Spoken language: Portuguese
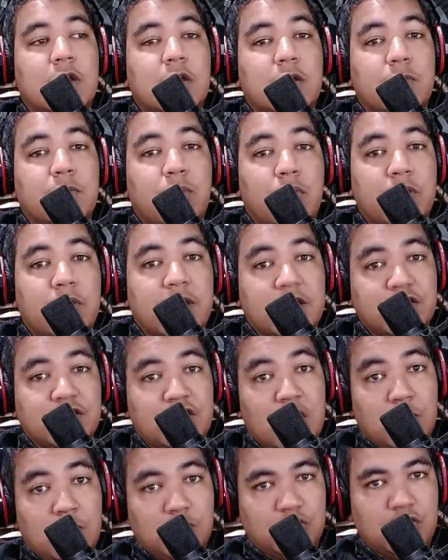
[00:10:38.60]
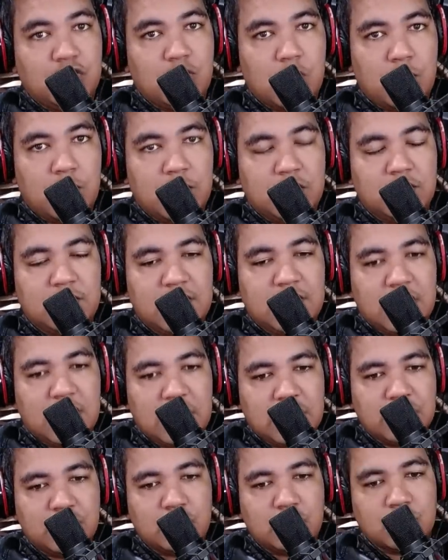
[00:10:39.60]
porque estamos num momento
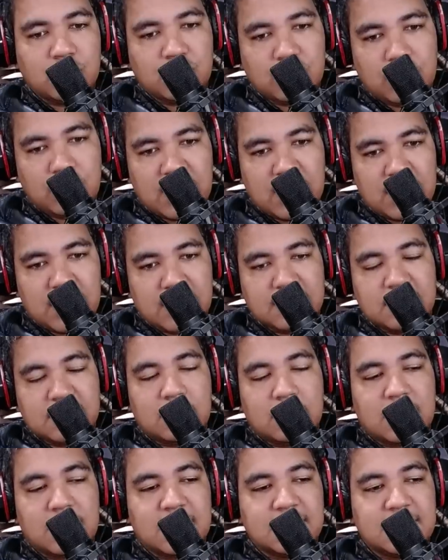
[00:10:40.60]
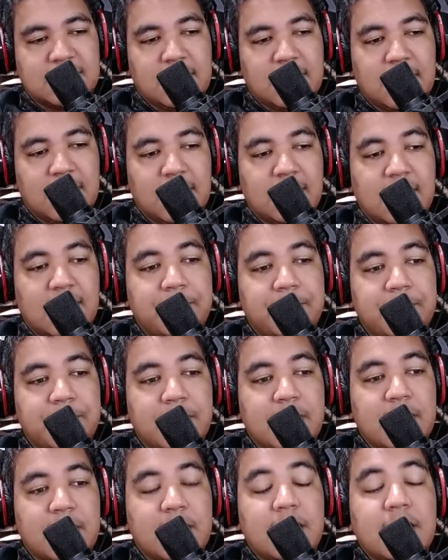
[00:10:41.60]
crítico sobre a nação brasileira
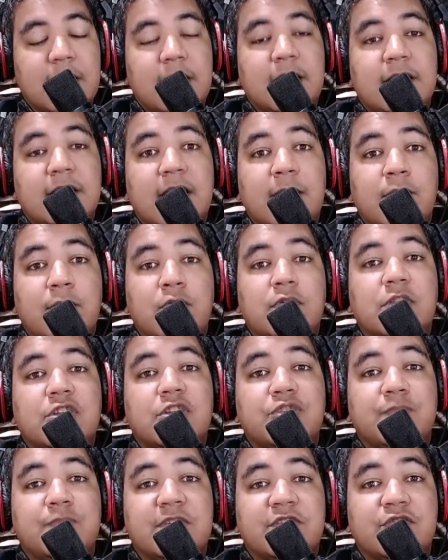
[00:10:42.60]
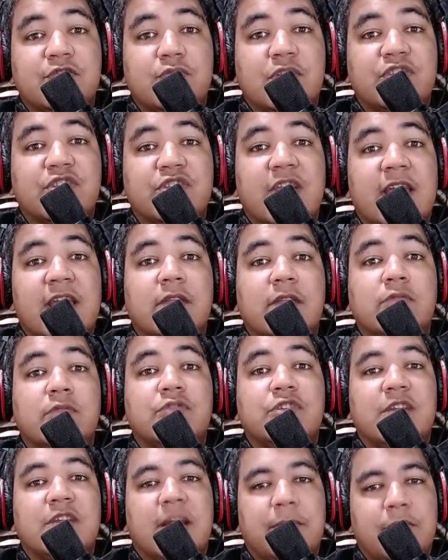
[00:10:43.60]
e tem muitas pessoas querendo
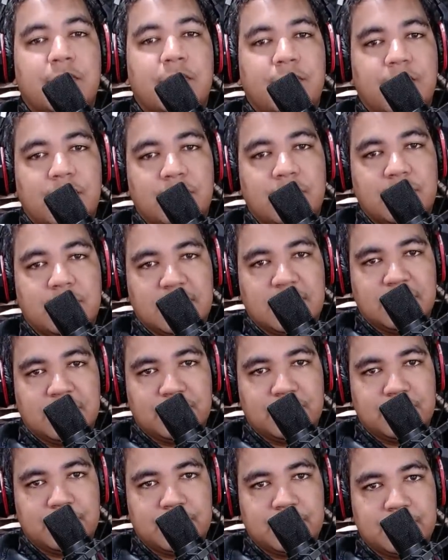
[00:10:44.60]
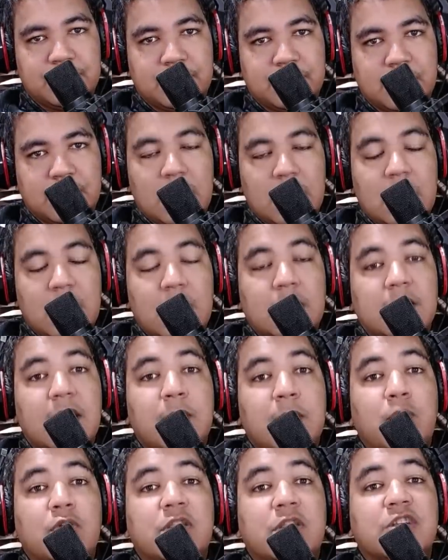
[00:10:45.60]
tirar proveito disso.
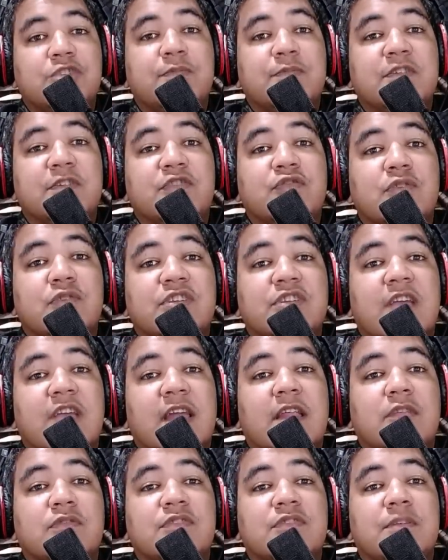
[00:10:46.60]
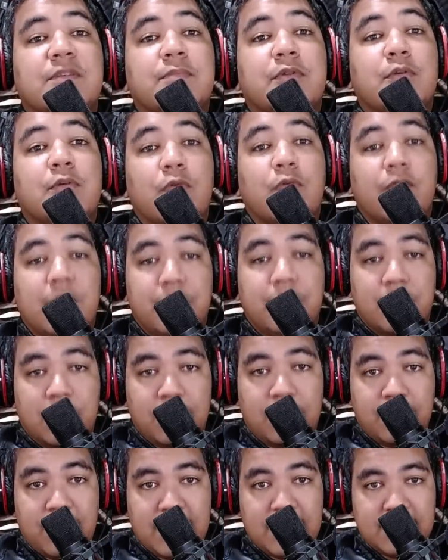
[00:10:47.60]
Tem muitas pessoas querendo se promover
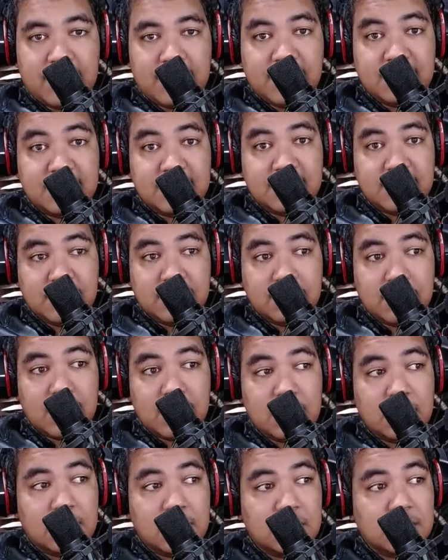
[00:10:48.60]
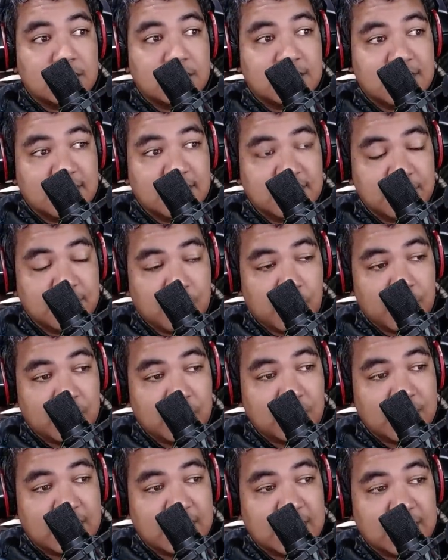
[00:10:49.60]
profeta em cima desse
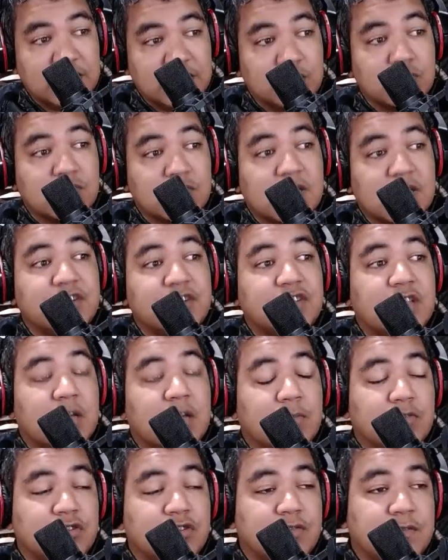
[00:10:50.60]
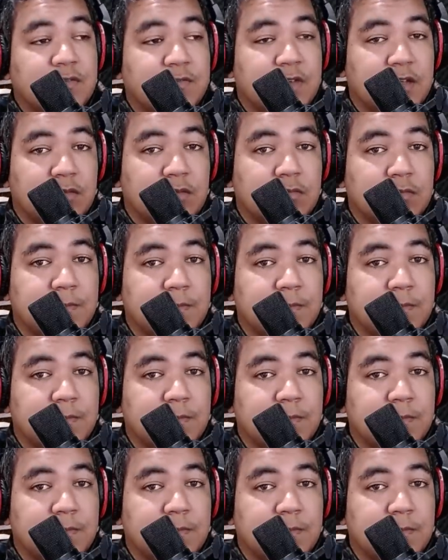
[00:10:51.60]
momento crítico que estamos vivendo.